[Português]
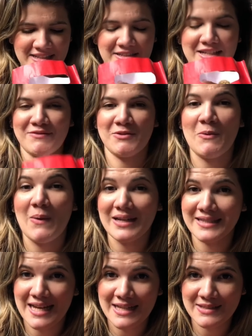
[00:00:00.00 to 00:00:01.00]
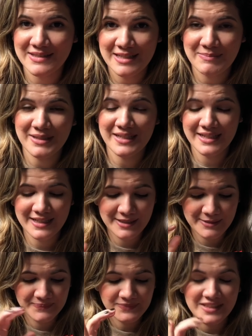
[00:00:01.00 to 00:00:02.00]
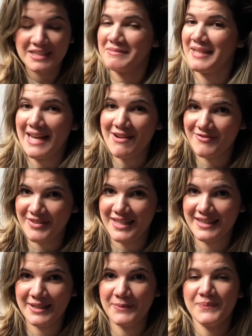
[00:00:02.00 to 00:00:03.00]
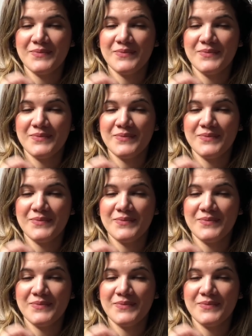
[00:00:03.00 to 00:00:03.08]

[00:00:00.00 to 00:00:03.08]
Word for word: eles estavam guardados na minha, minha gaveta.